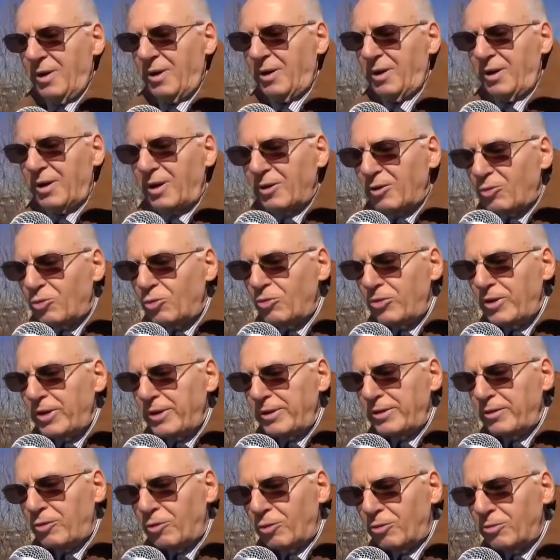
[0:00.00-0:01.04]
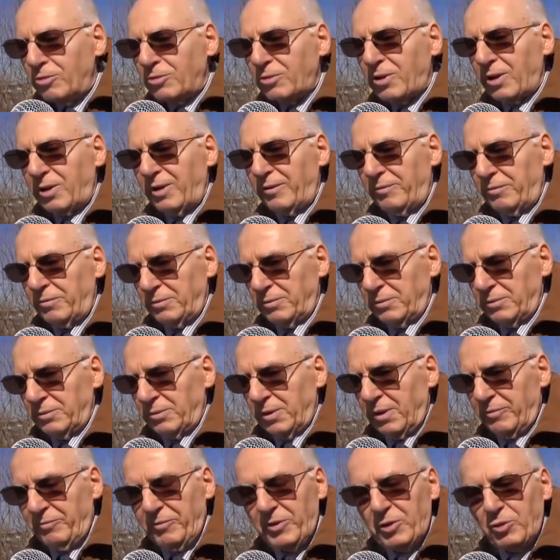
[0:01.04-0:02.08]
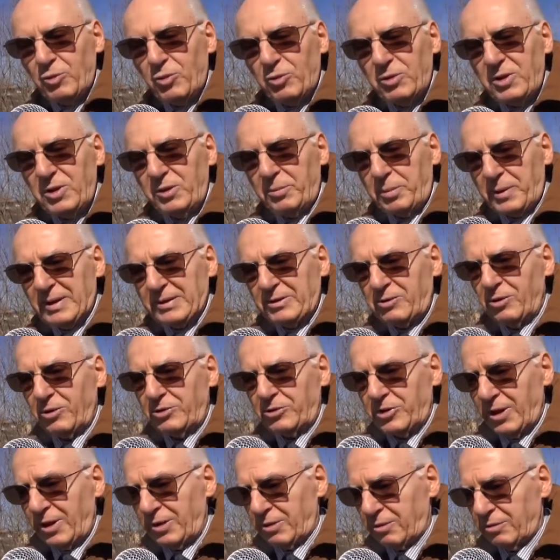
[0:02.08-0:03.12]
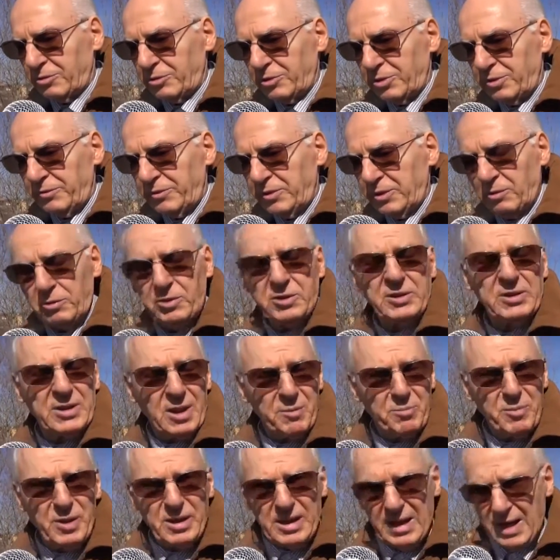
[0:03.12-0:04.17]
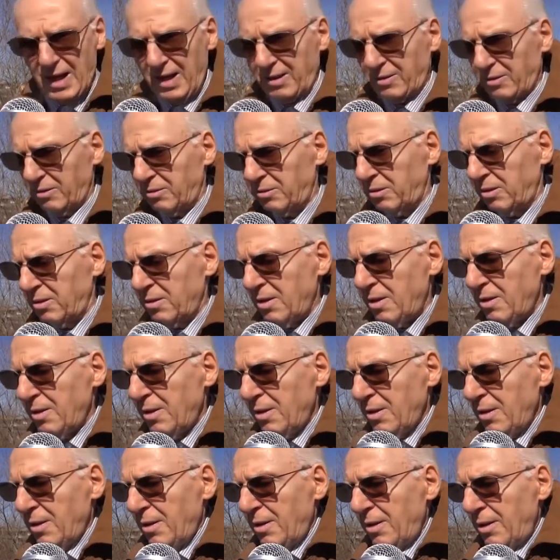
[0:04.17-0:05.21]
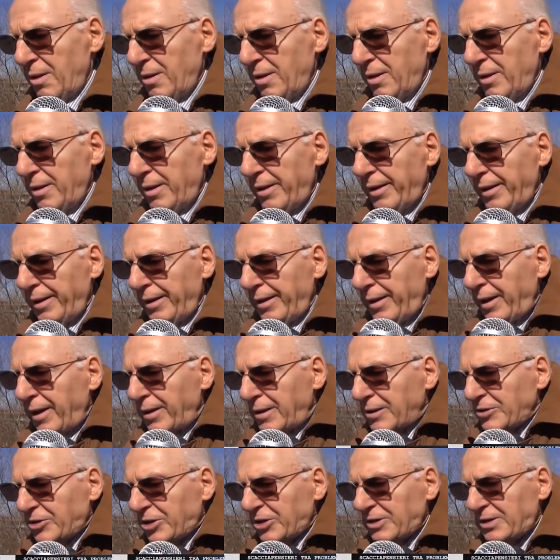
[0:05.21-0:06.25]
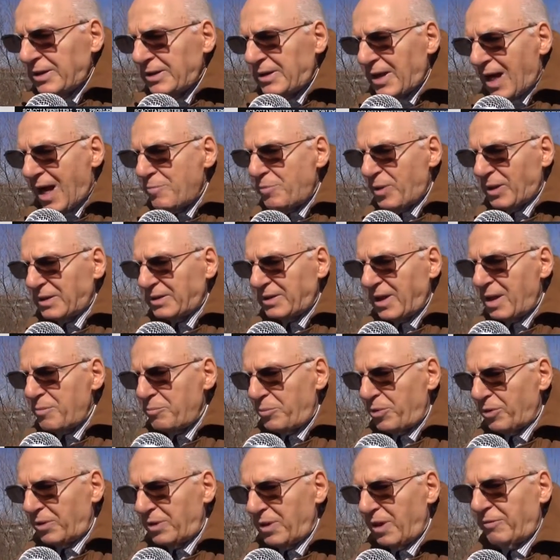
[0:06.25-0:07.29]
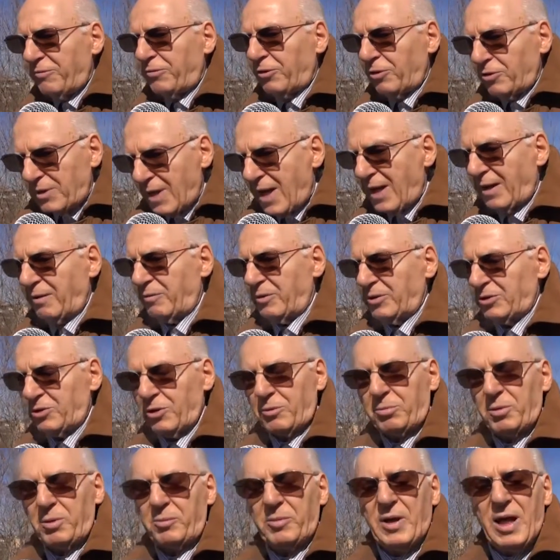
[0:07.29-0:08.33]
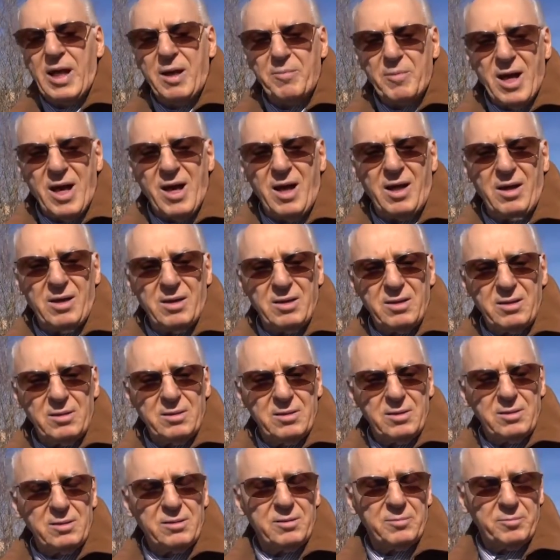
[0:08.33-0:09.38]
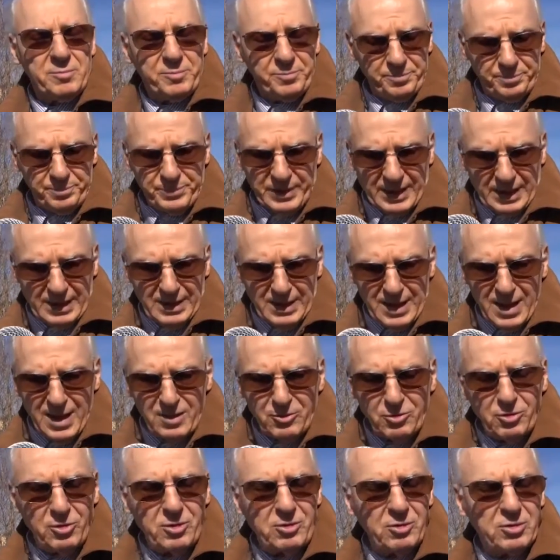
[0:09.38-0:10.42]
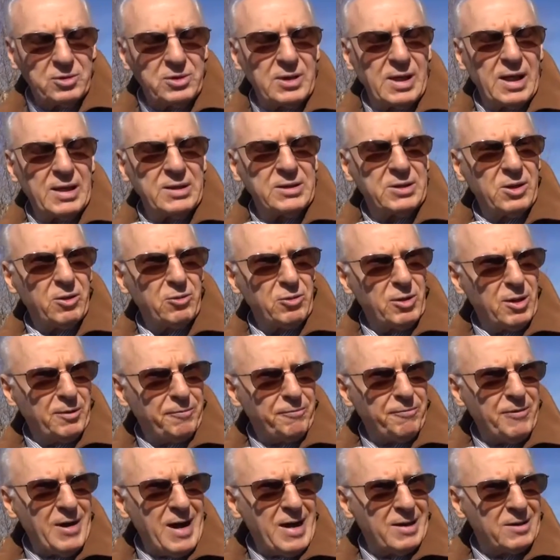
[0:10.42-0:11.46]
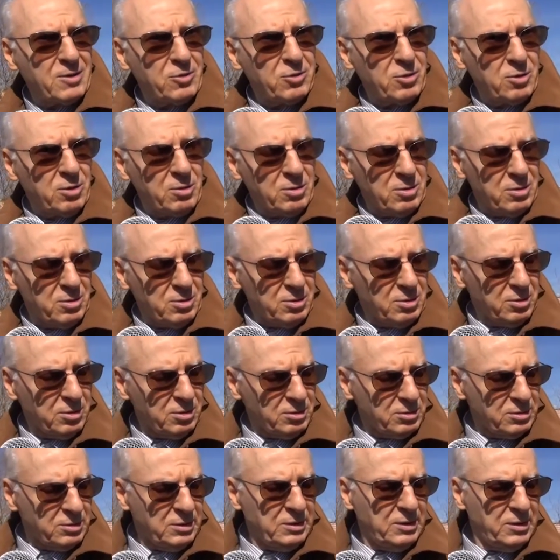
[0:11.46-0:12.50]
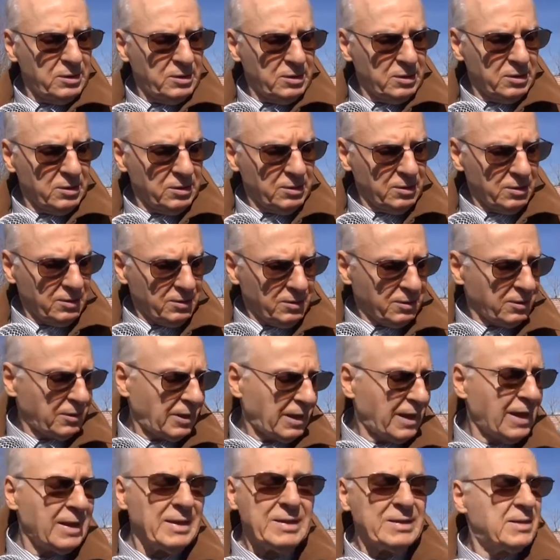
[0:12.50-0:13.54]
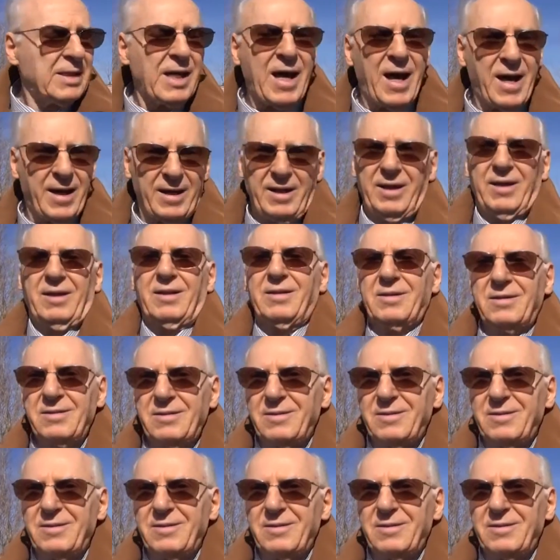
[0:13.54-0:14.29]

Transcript: in alcuni incontri mm, avvenuti presso il centro civico di San Miniato eh, la necessità per esempio di affrontare questo problema prendendo in considerazione il fatto eh, di eh, realizzare